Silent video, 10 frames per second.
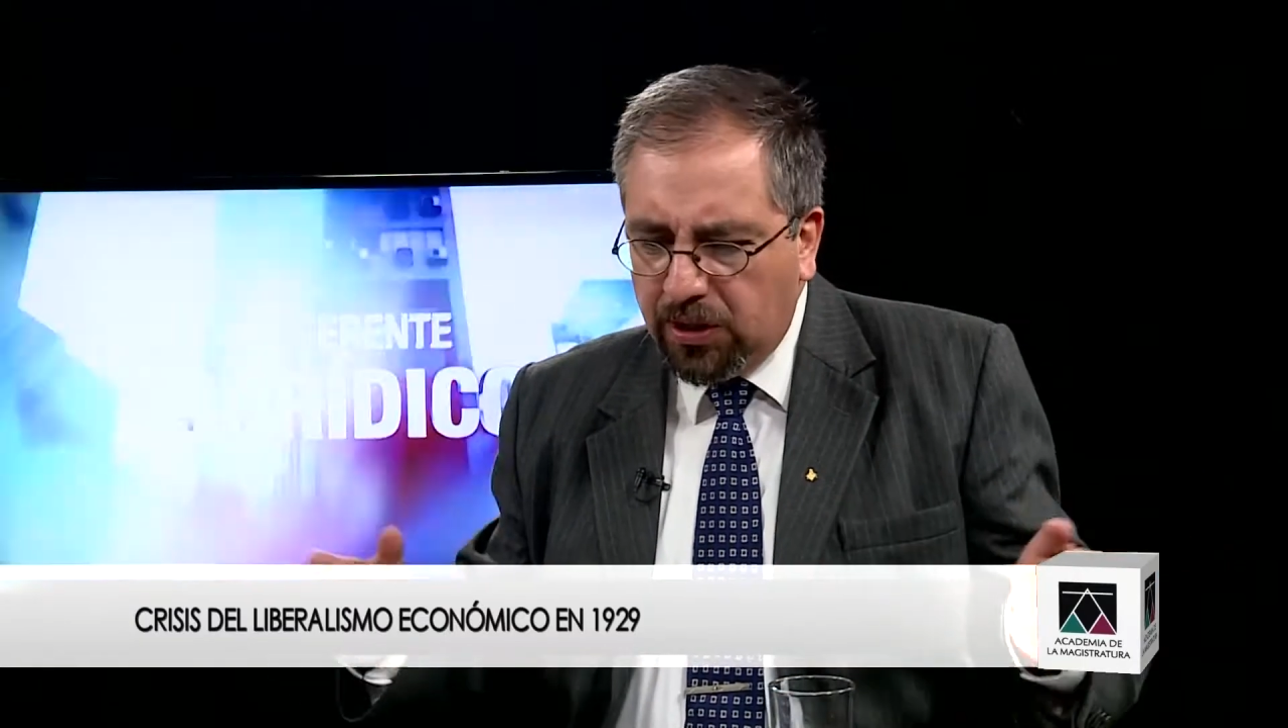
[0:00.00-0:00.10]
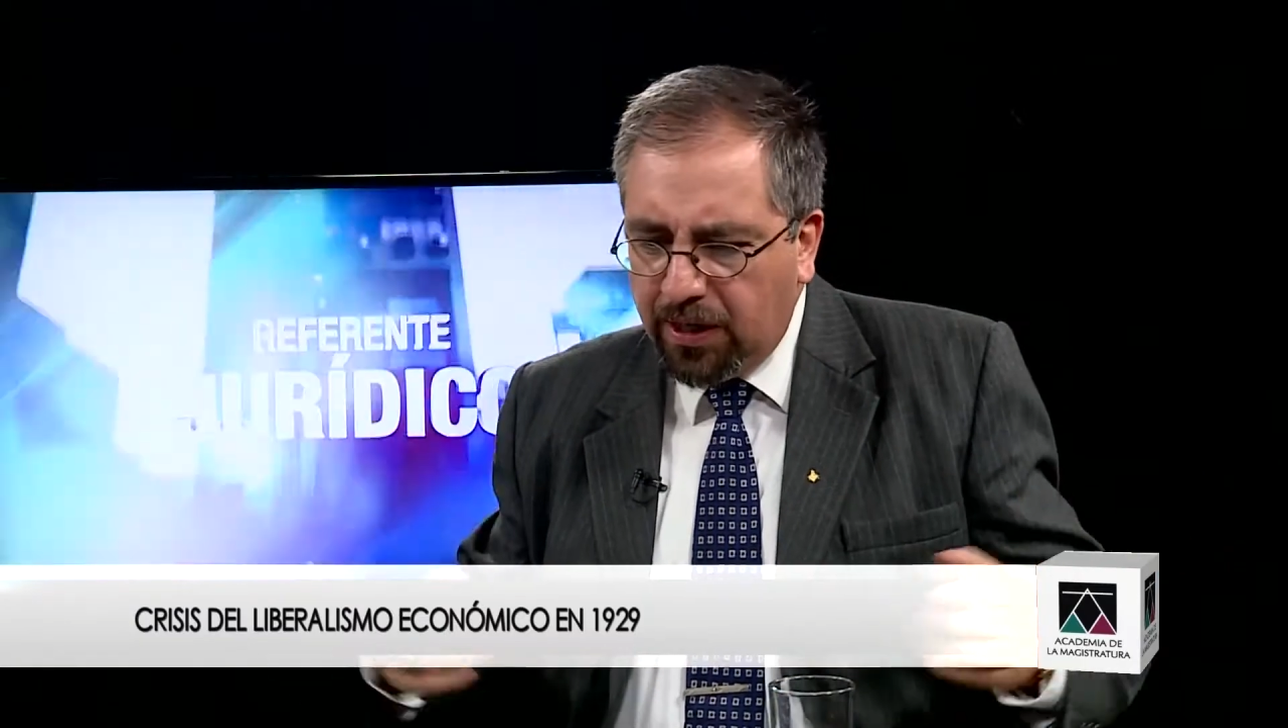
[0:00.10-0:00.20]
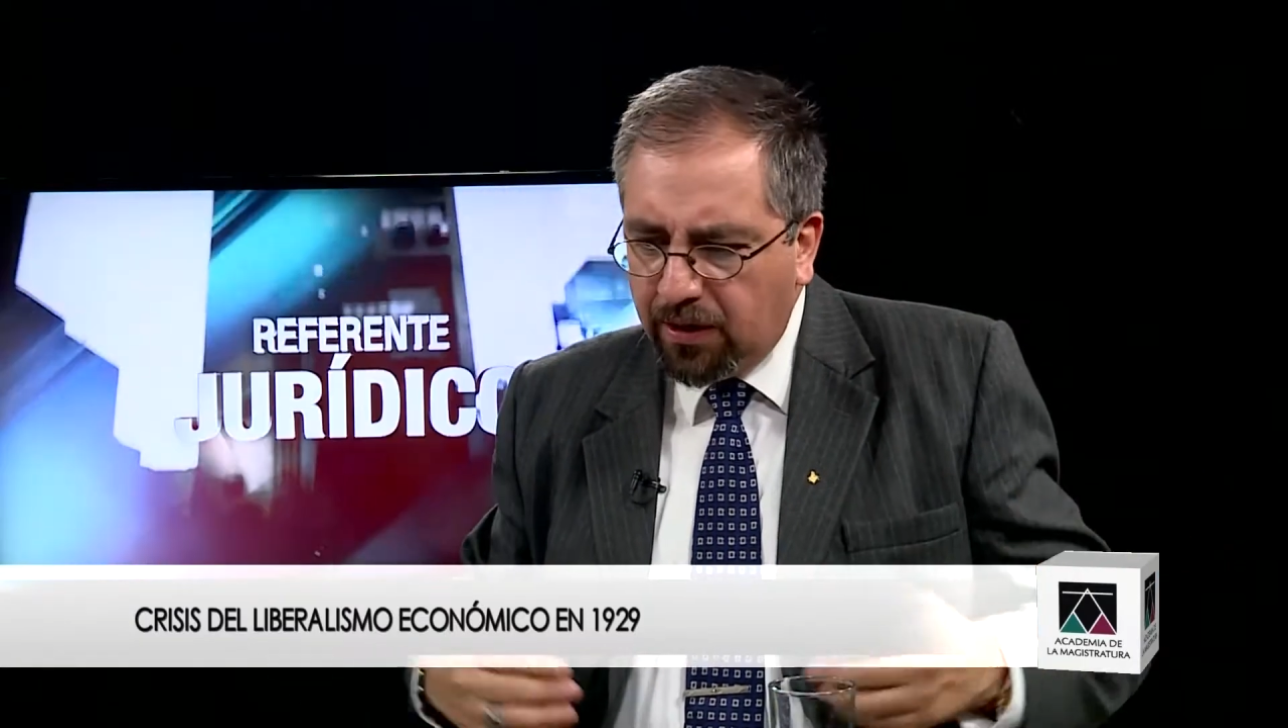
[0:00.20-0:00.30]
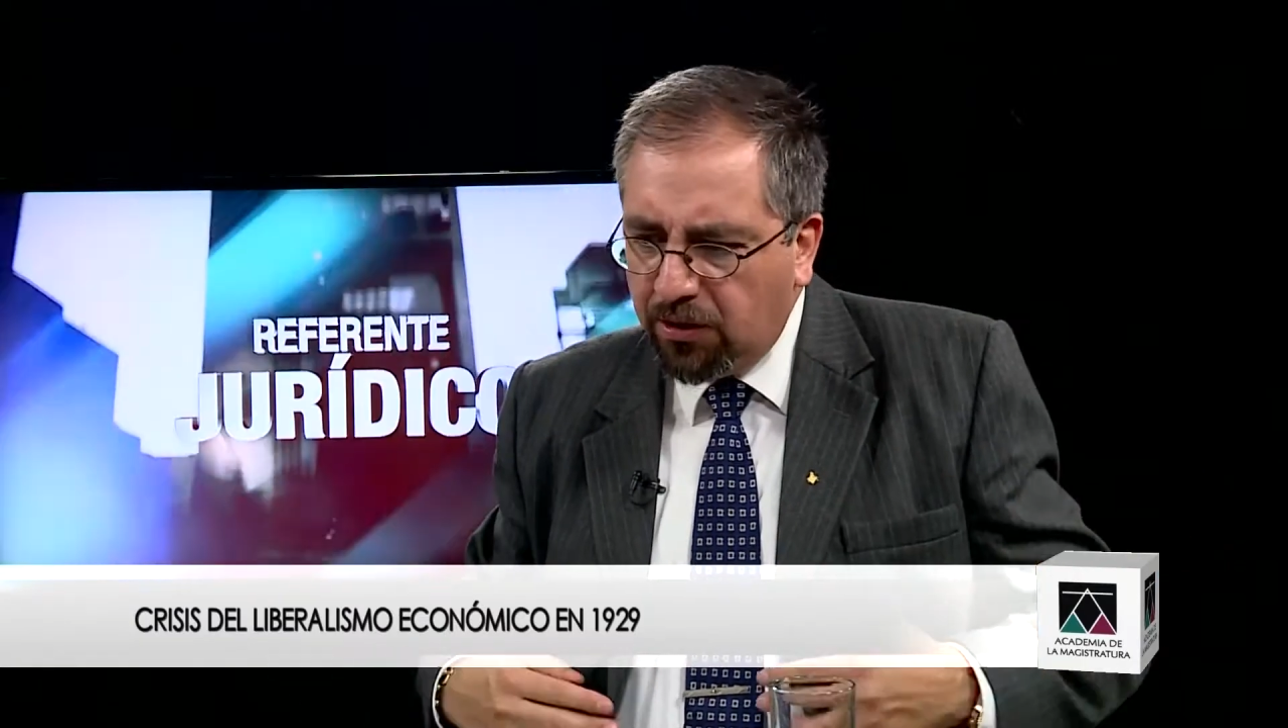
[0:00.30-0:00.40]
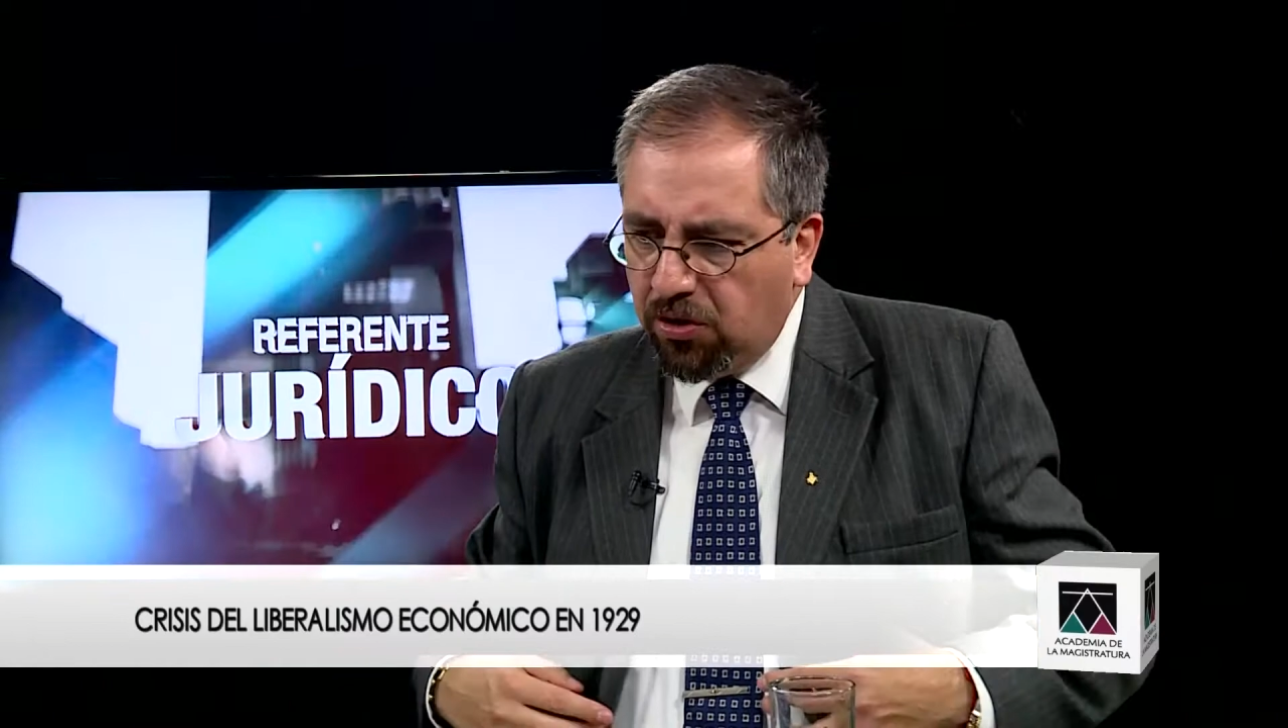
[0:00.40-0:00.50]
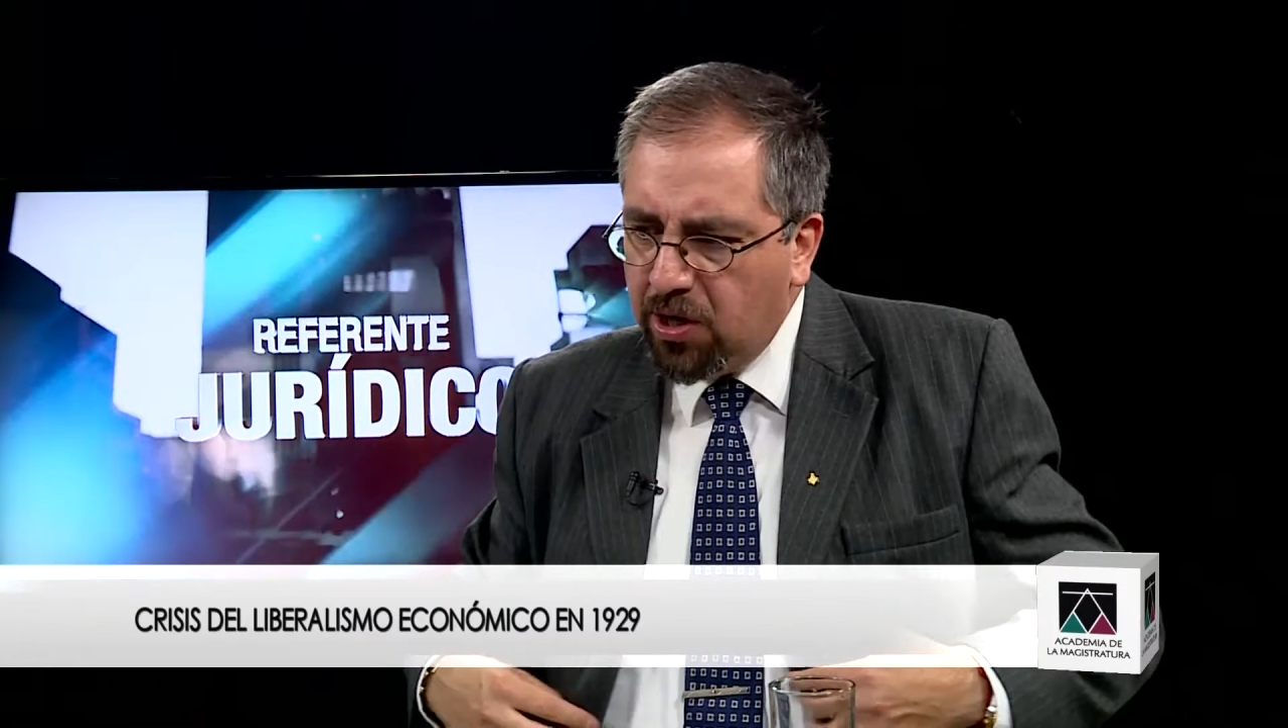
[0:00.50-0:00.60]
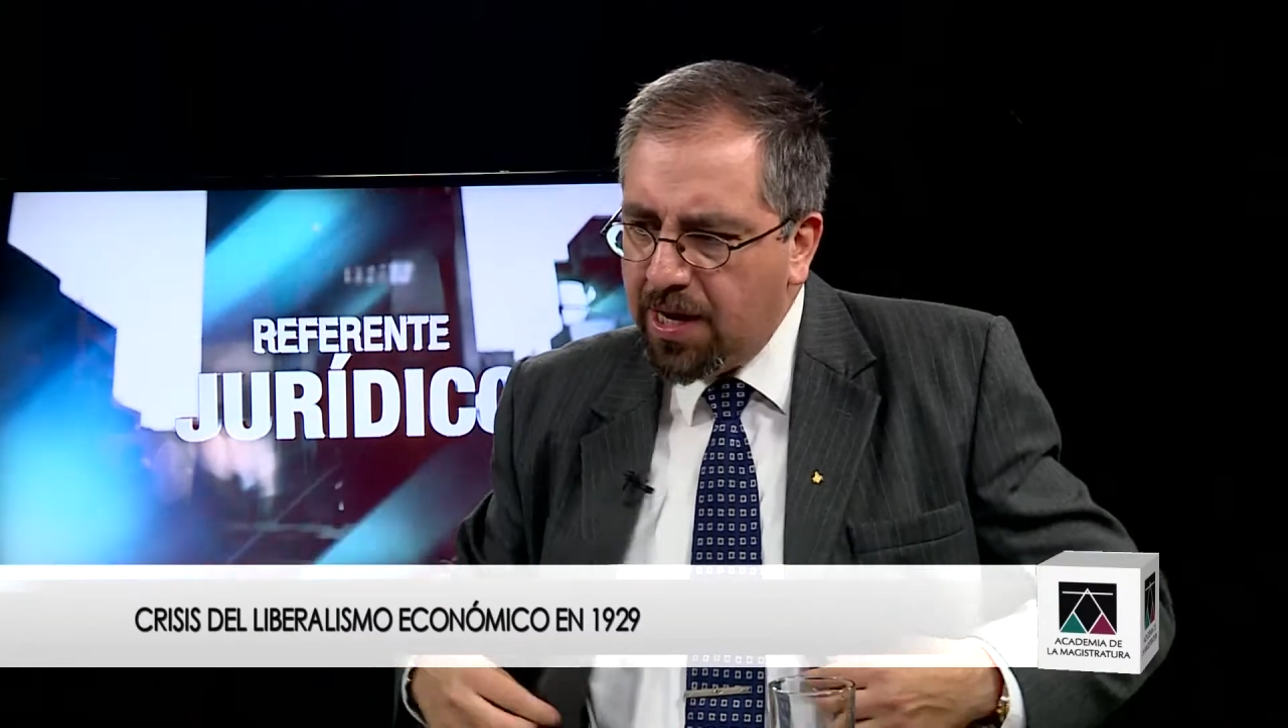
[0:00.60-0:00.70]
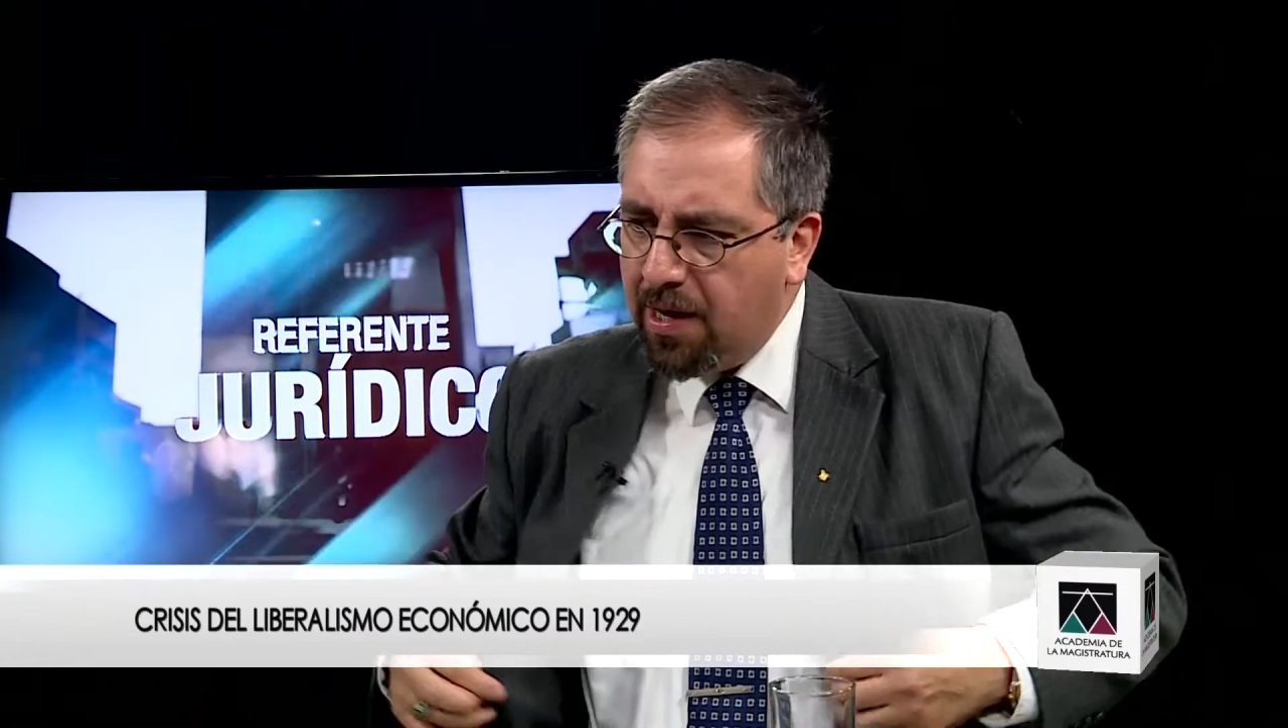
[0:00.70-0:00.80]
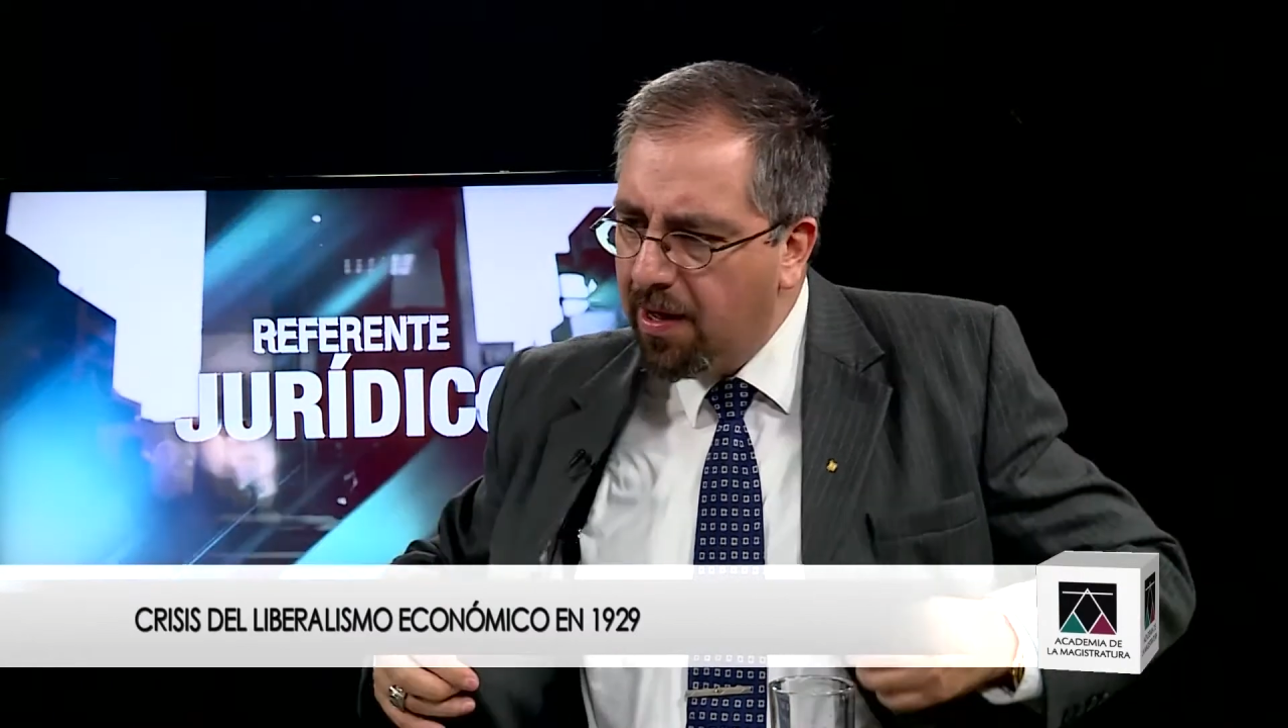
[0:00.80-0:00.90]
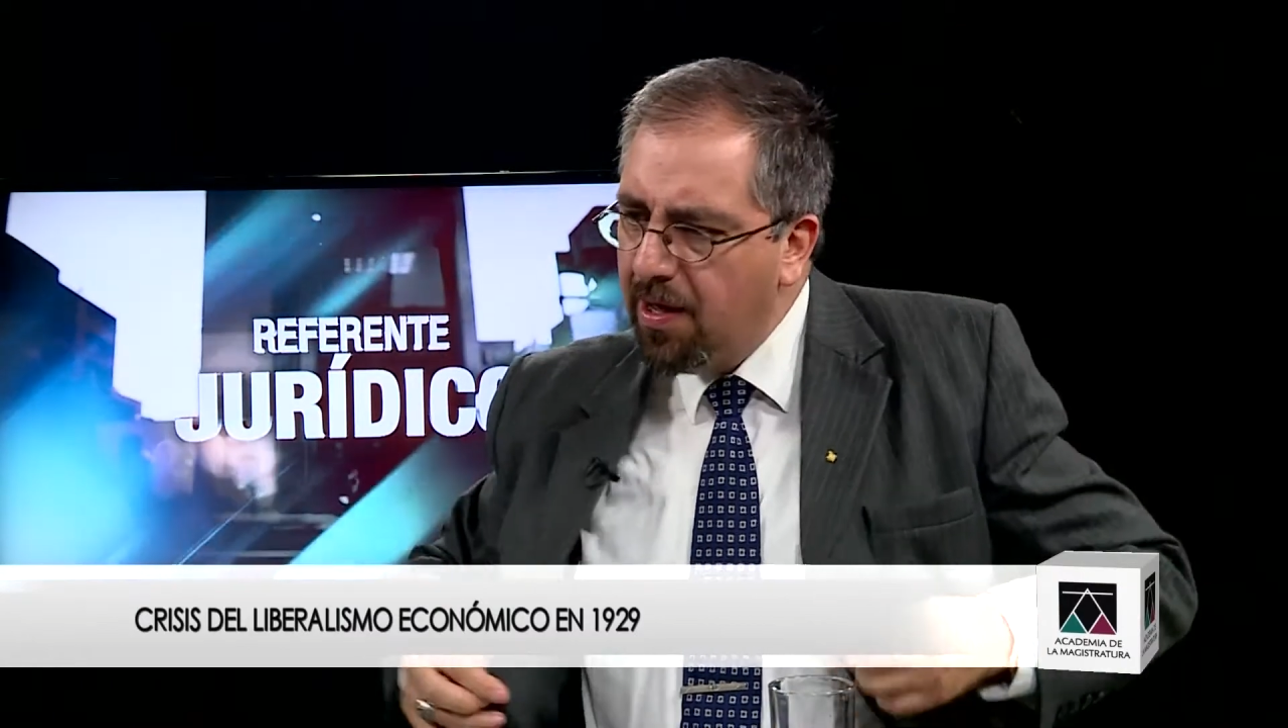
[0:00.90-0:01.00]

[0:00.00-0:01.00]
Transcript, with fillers: internacional.